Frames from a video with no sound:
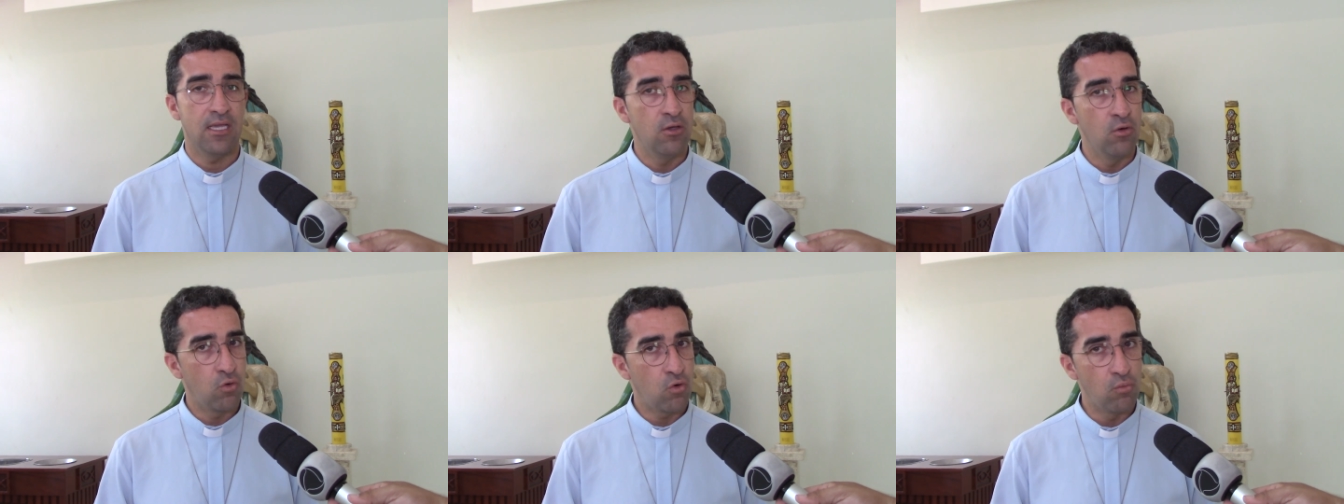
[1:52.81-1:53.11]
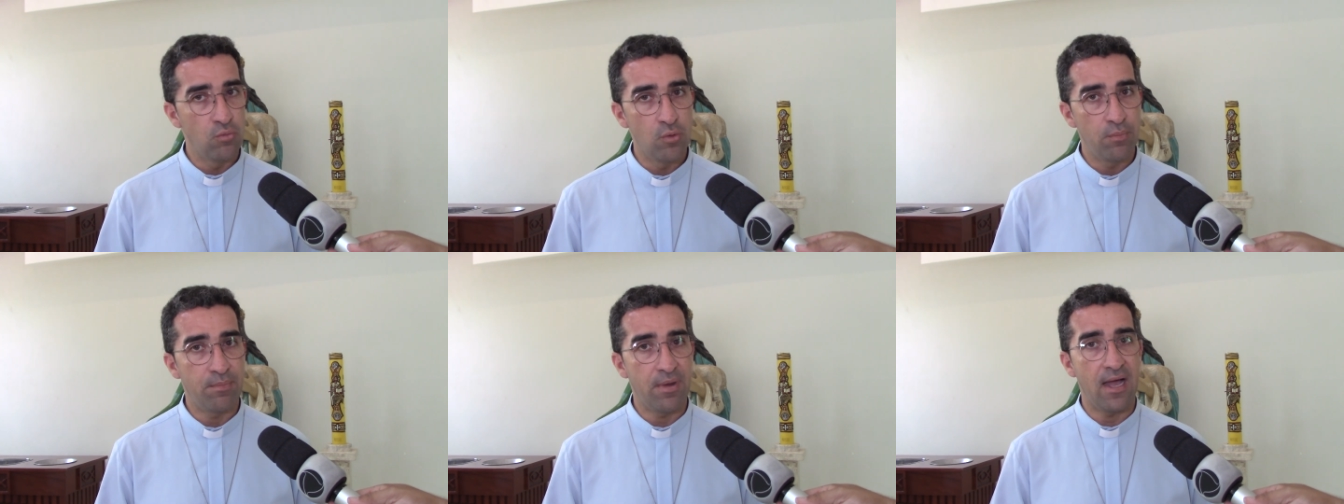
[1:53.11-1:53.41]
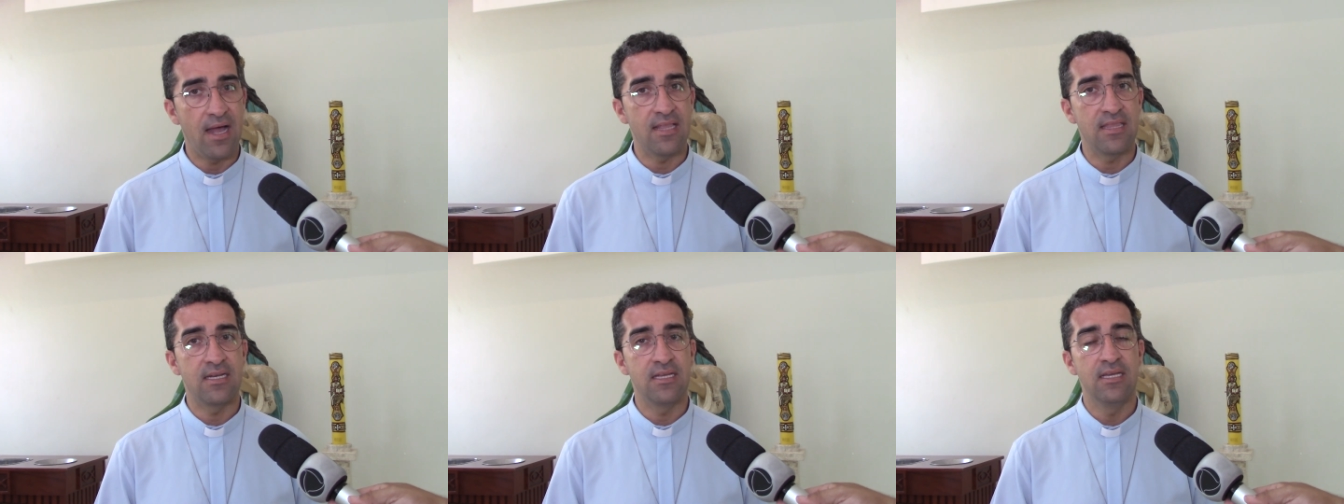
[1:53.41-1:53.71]
Eu, como
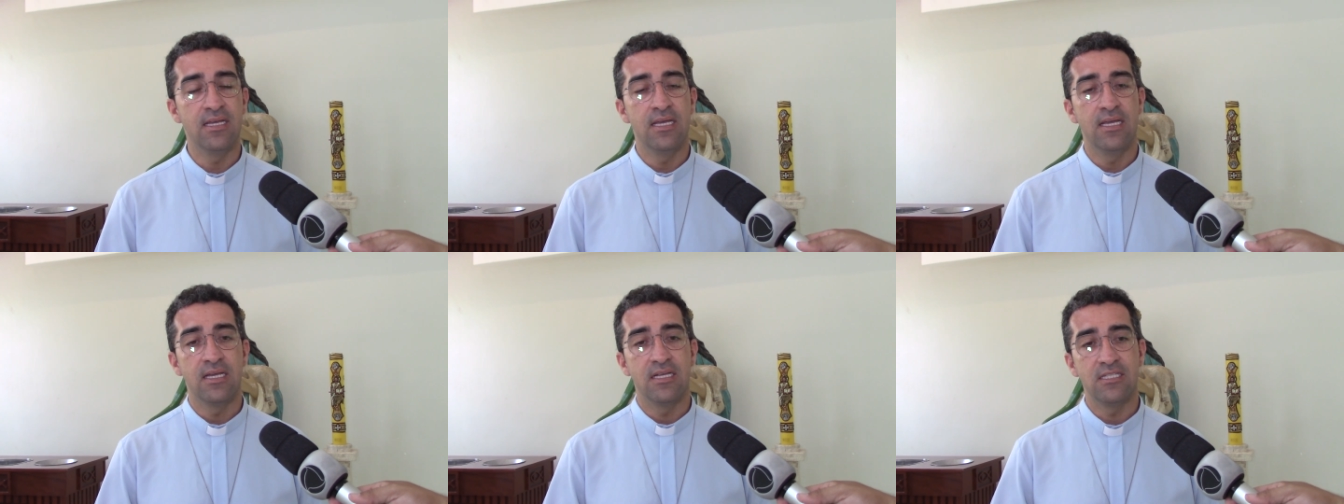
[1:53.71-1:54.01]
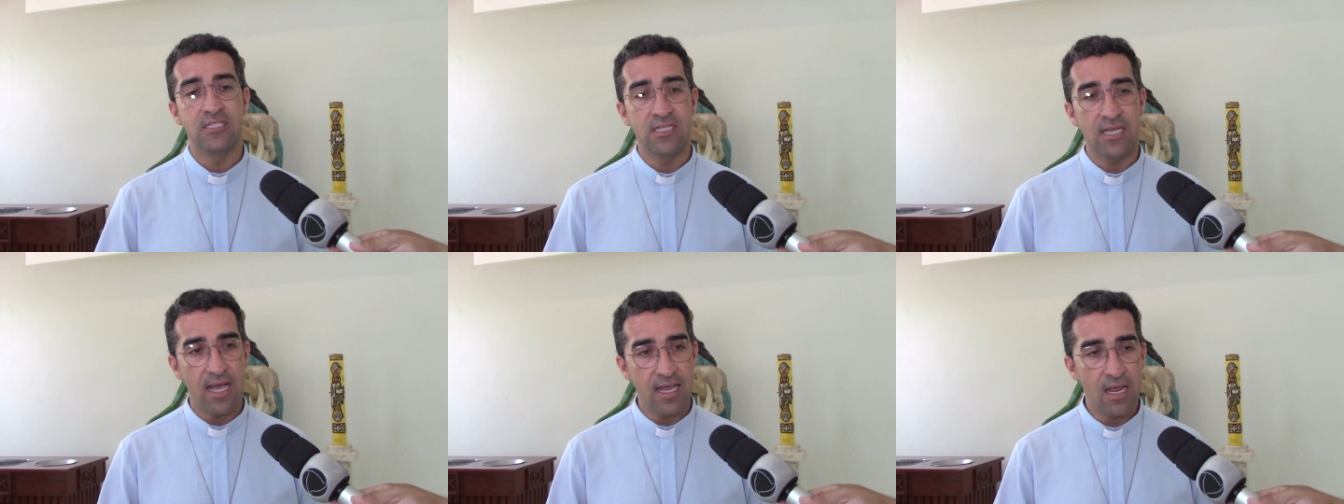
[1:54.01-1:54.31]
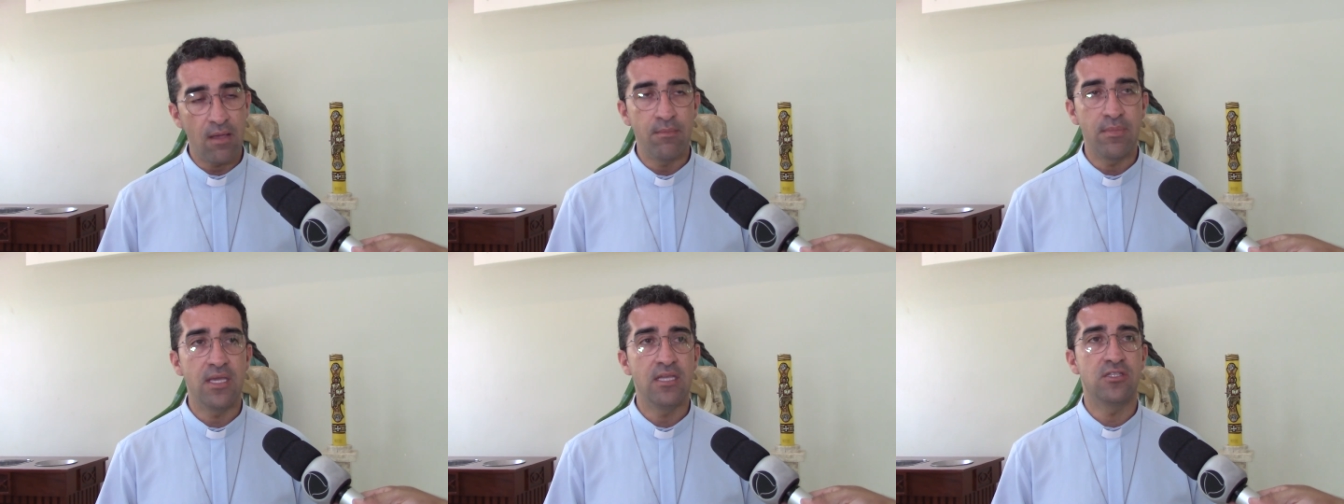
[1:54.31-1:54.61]
padre,
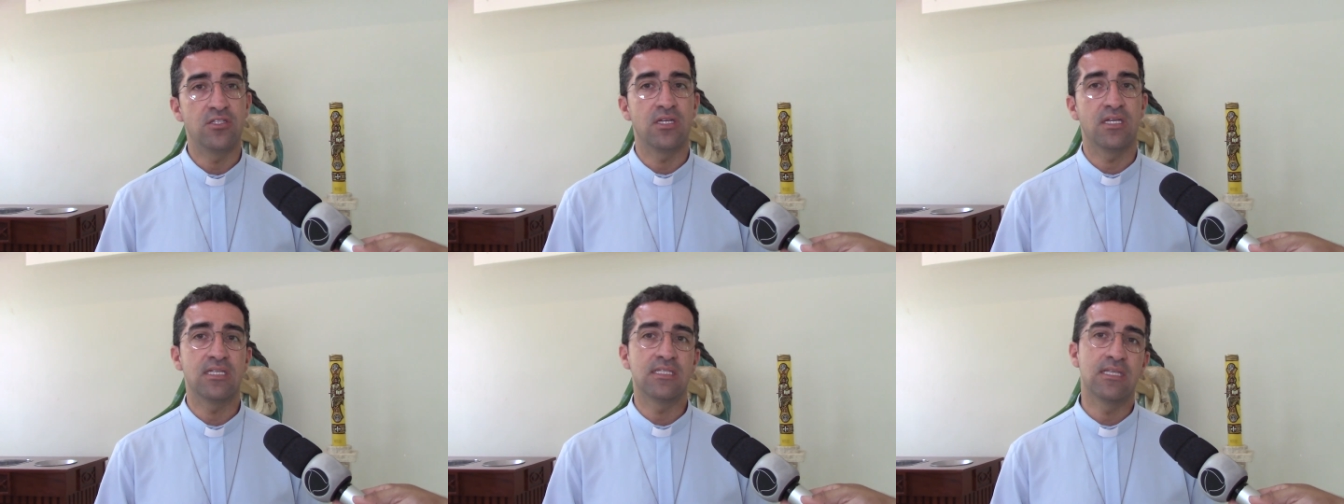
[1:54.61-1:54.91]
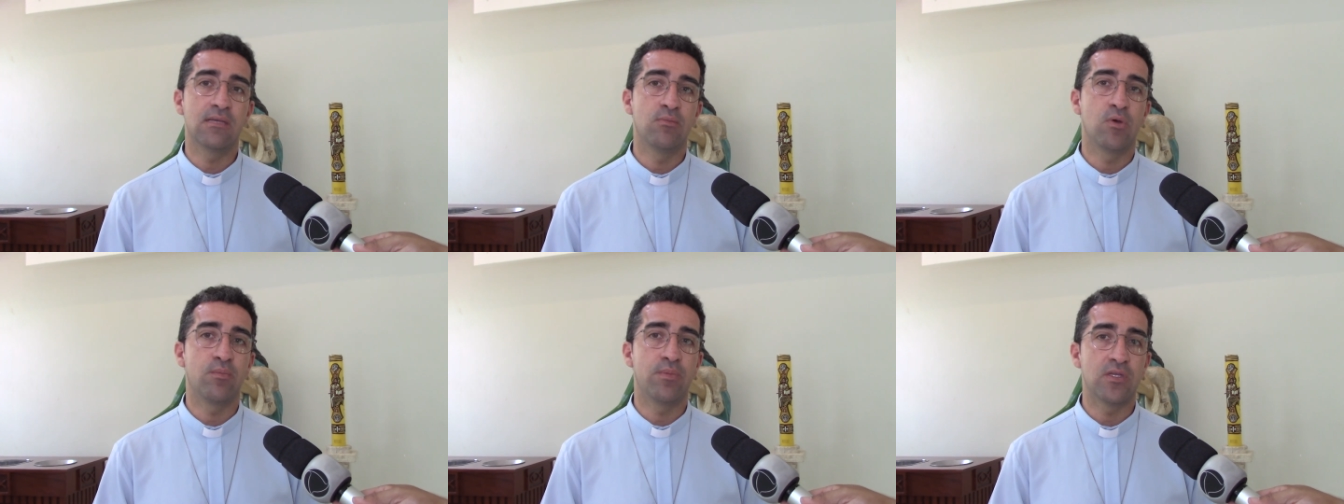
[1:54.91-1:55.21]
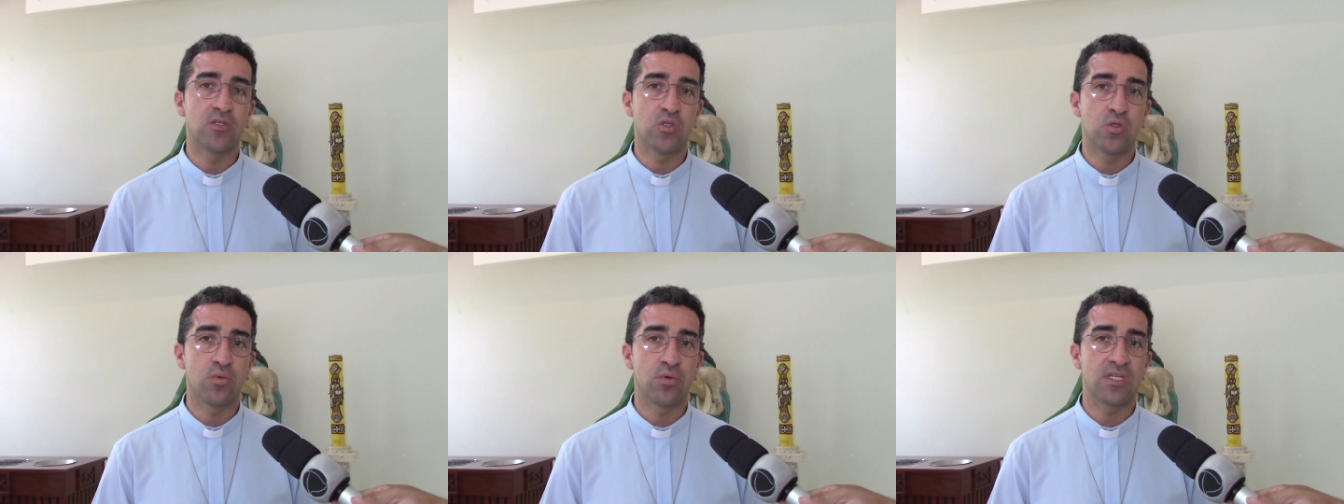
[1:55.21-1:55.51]
diariamente recebo
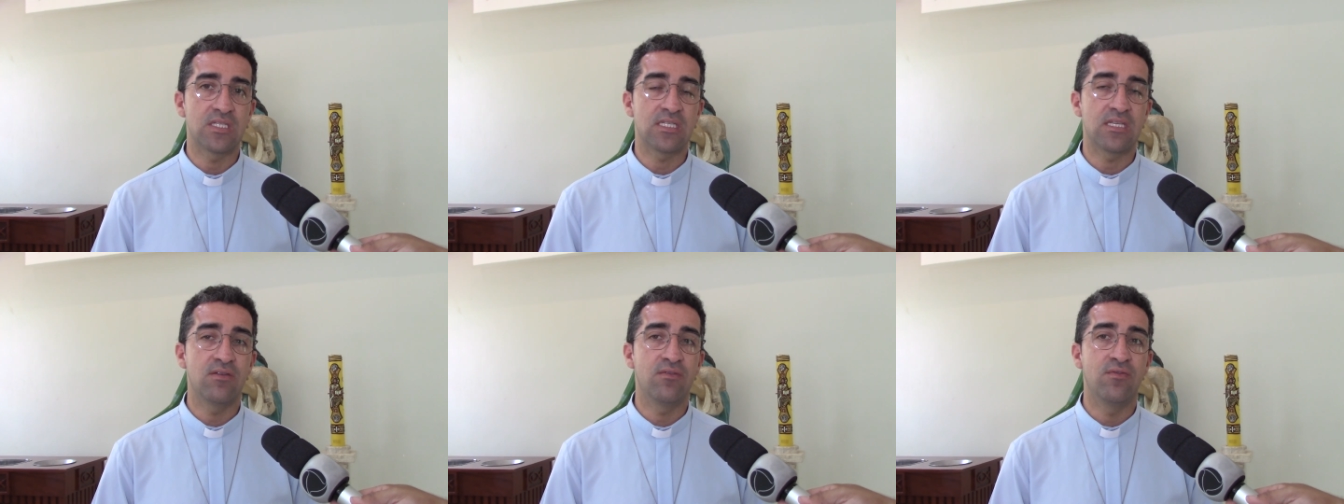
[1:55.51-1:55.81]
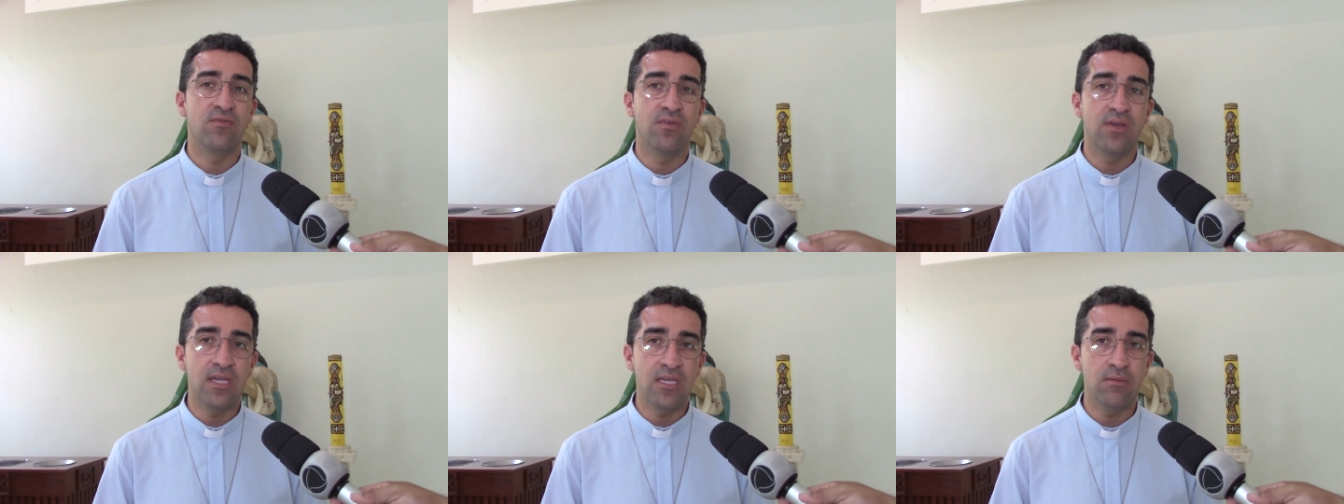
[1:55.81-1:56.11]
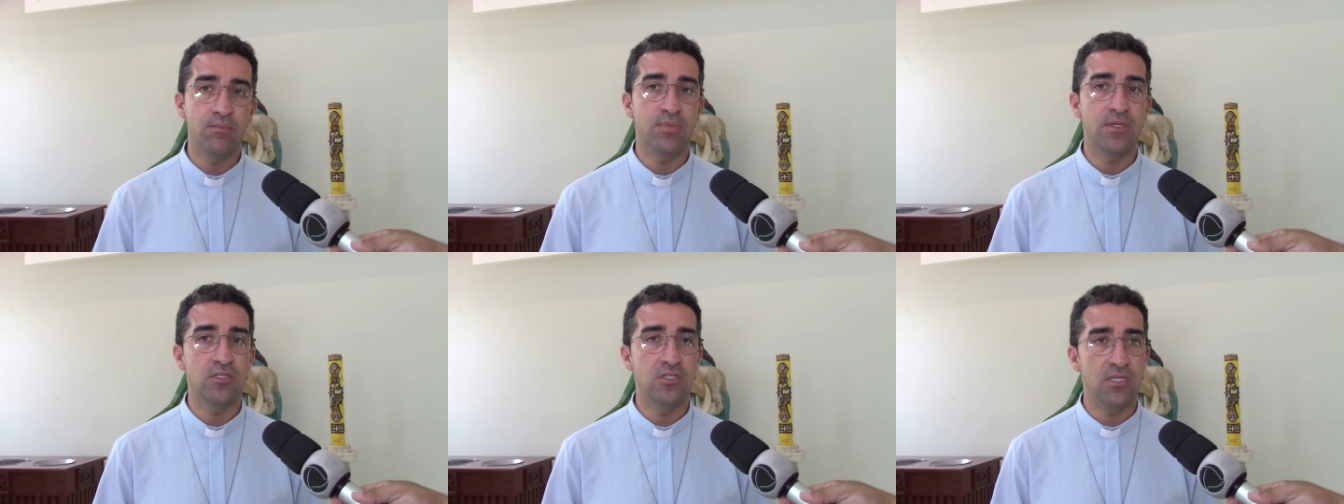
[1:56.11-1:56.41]
pessoas que
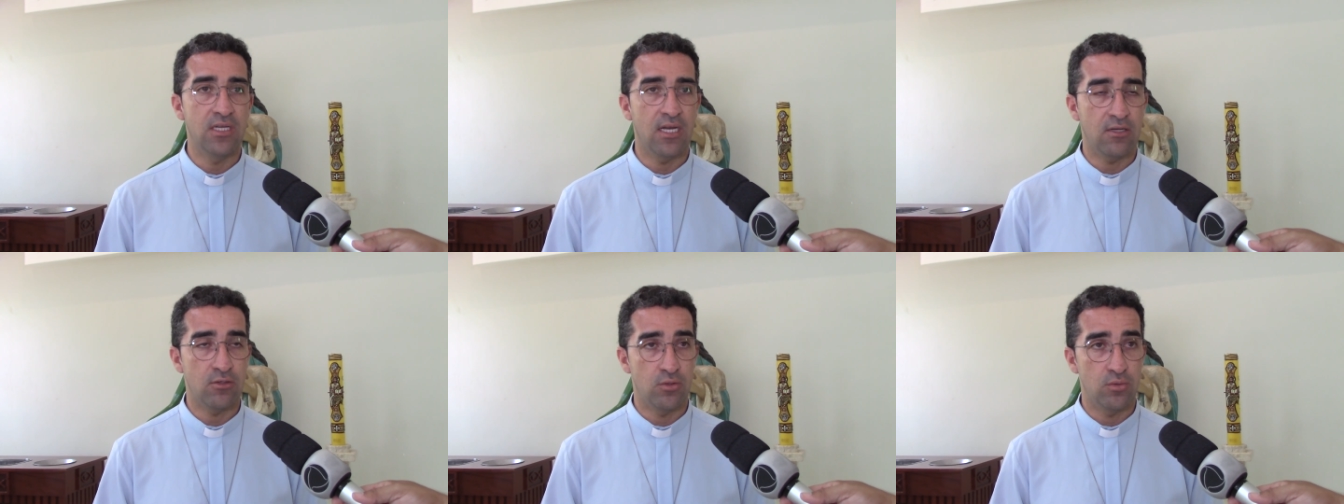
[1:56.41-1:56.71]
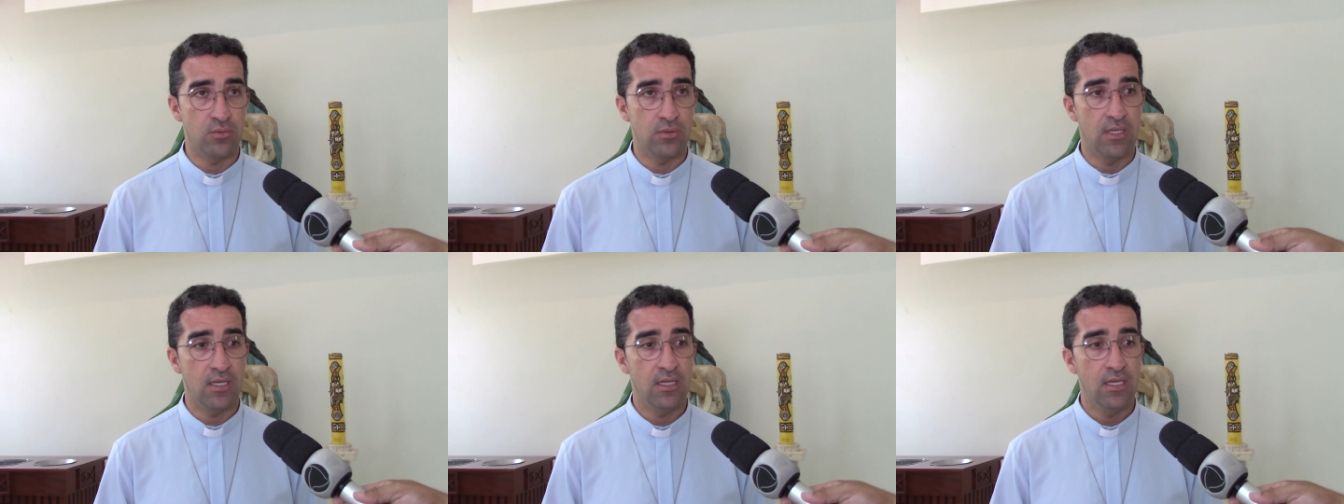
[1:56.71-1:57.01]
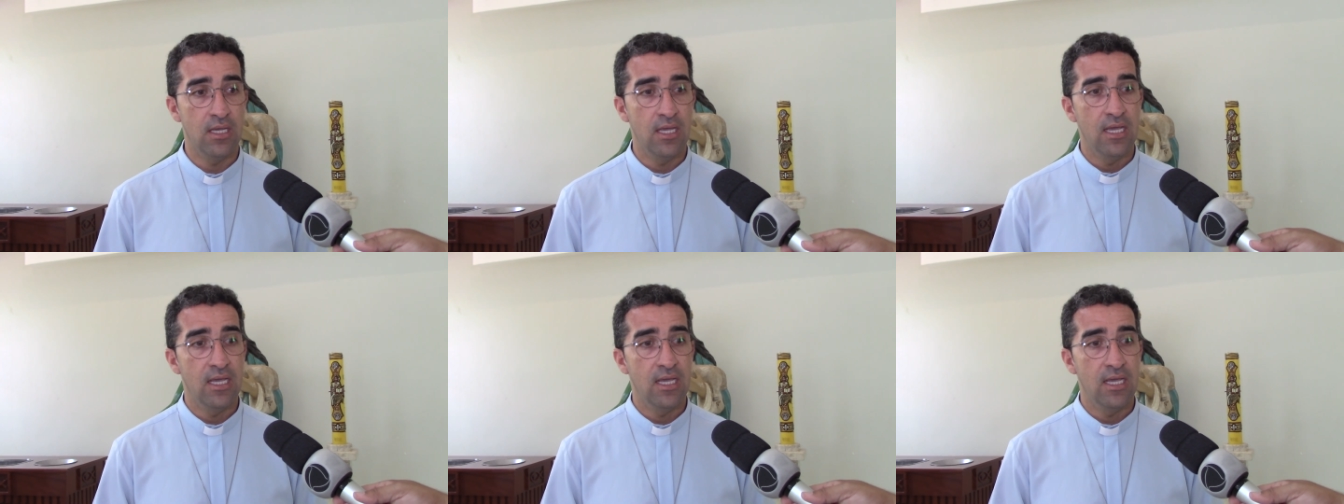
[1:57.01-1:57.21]
vêm pedir ajuda.